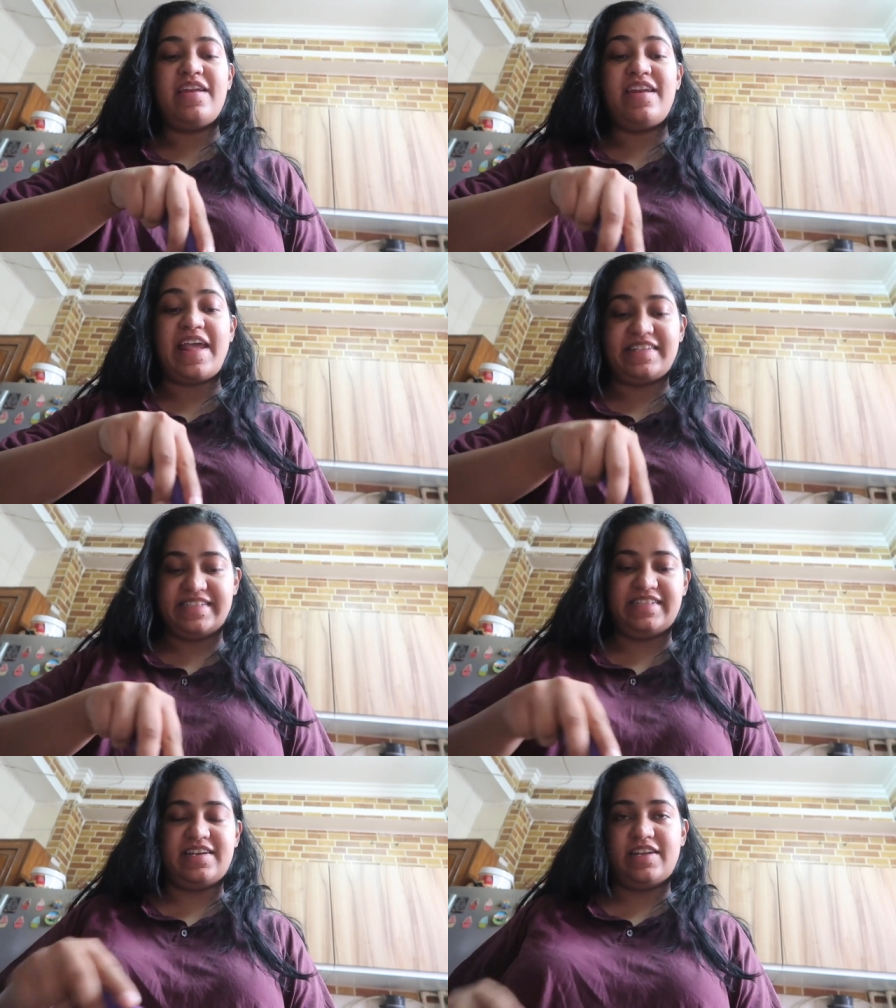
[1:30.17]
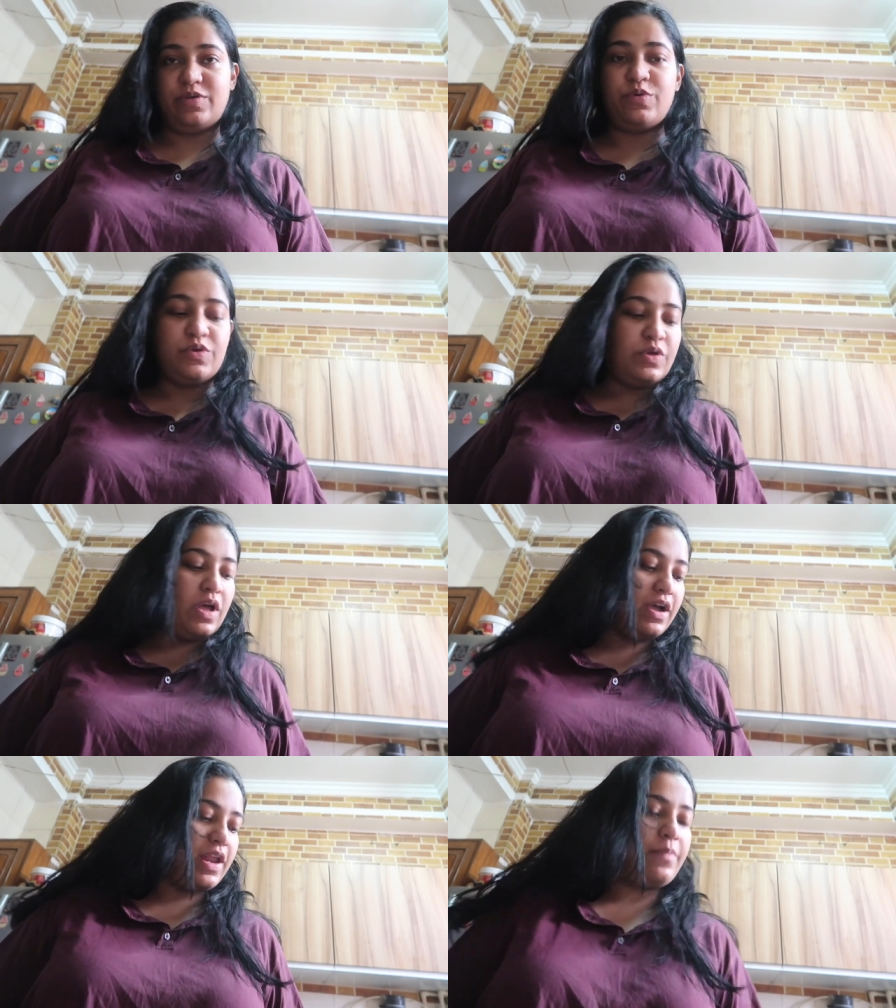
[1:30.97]
नेस्ट कर रही हूँ
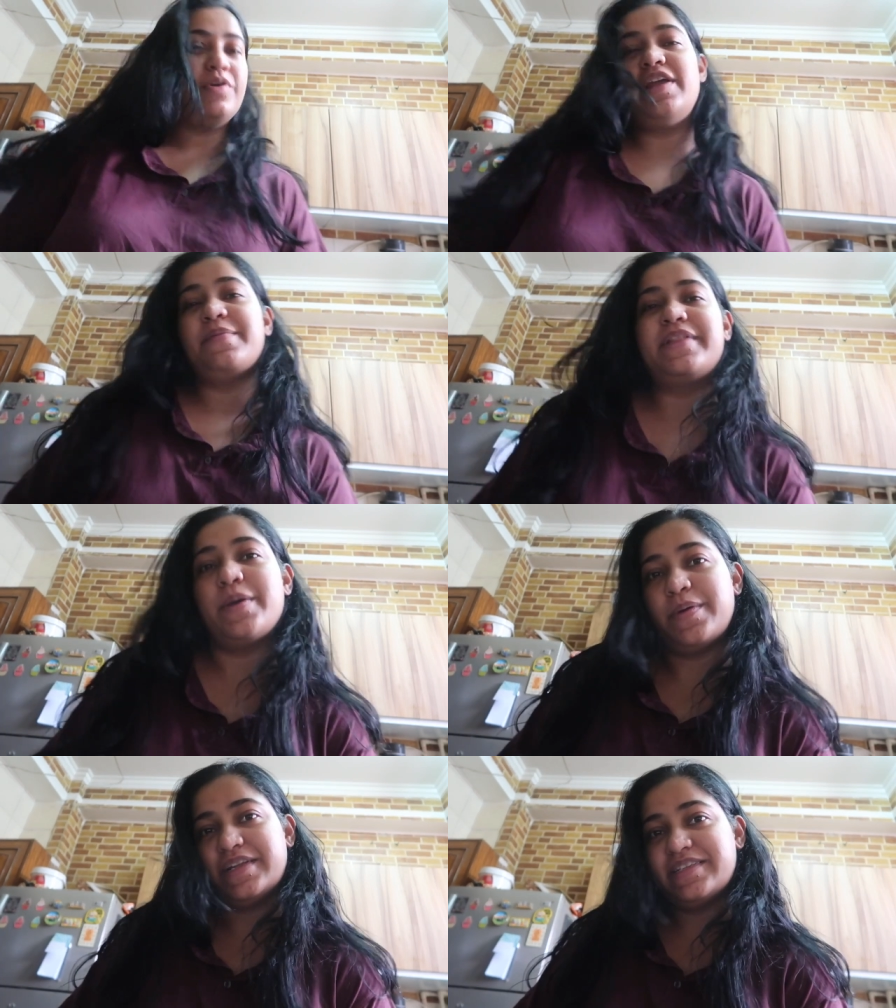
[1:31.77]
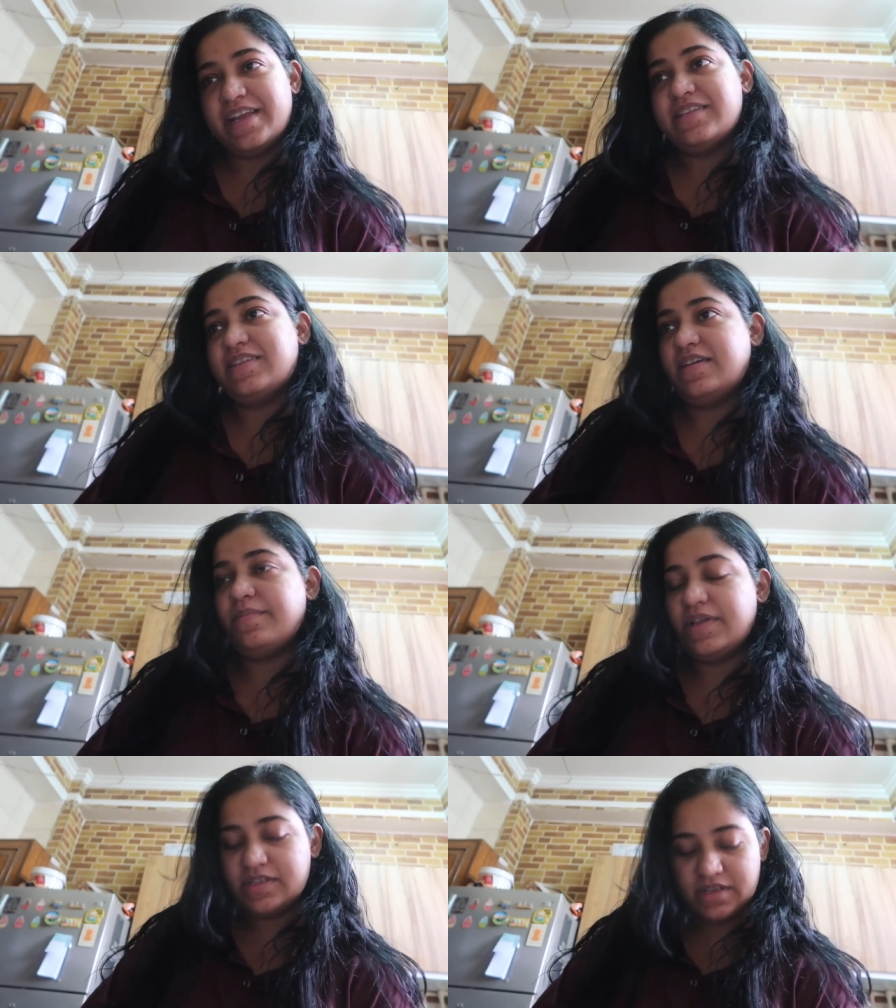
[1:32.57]
अगर आपको नहीं पता व्हाट इज़
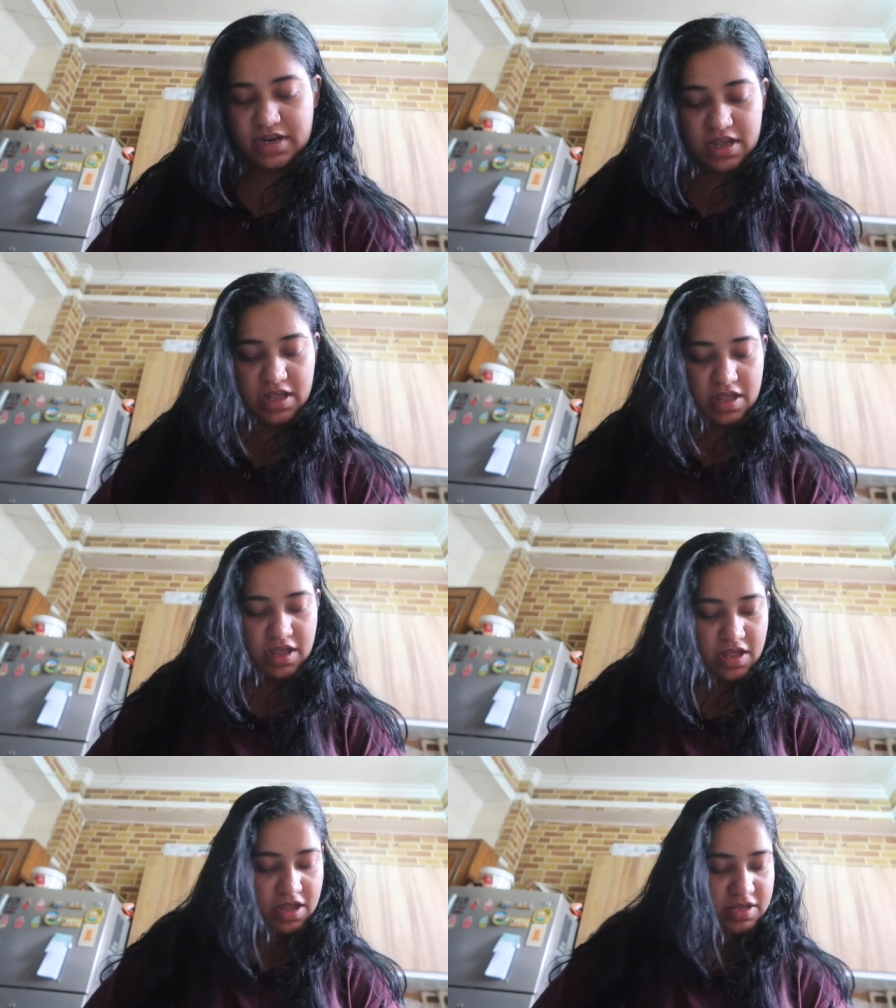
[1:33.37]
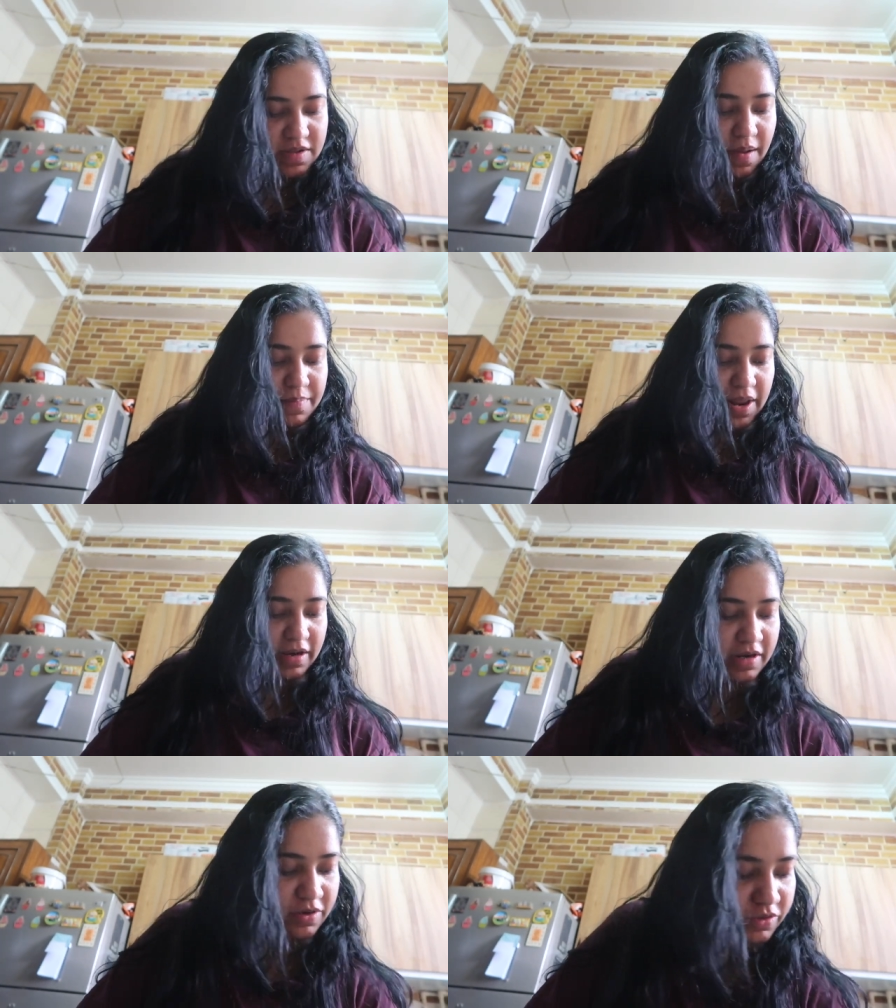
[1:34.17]
नेस्टिंग बेसिकली जब आप
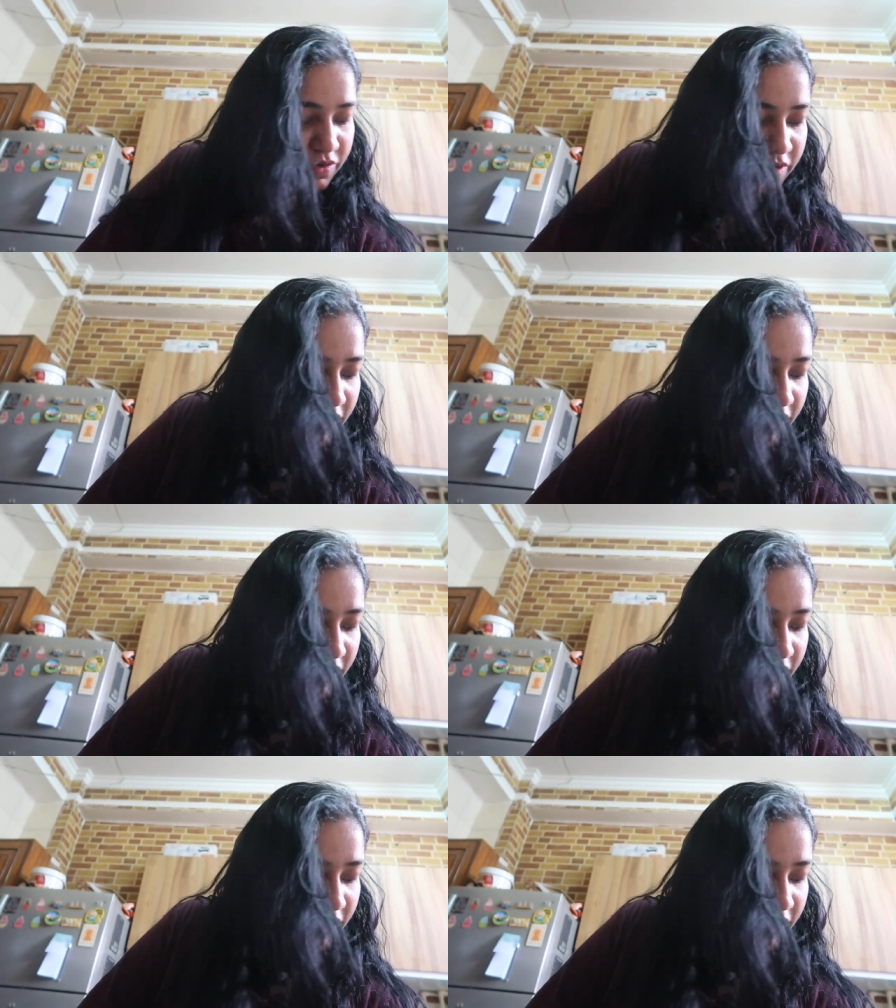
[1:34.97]
प्रेग्नेंट होते हो